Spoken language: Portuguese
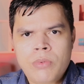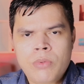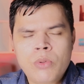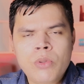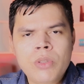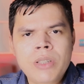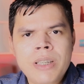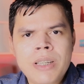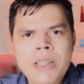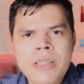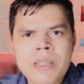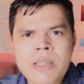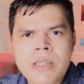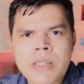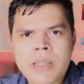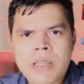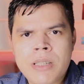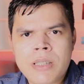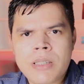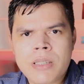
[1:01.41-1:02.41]
Toda
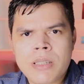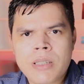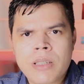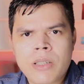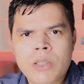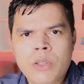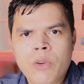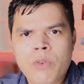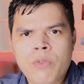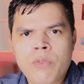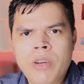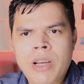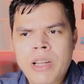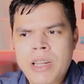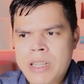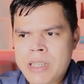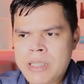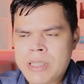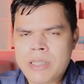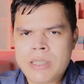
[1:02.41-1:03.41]
resistência que eu
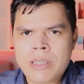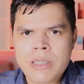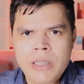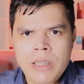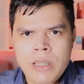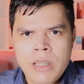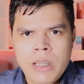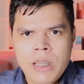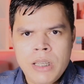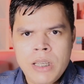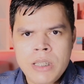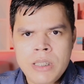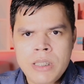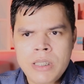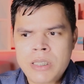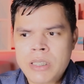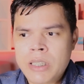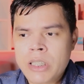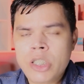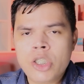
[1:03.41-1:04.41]
falo, esses,
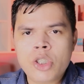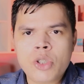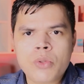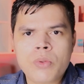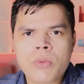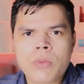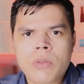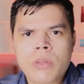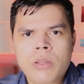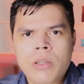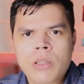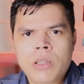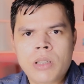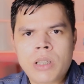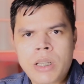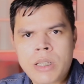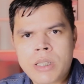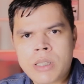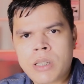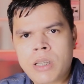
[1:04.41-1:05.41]
esses lixos
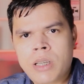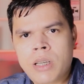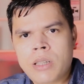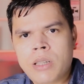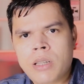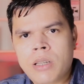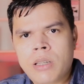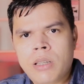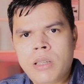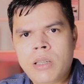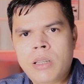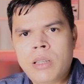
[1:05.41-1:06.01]
da esquerda,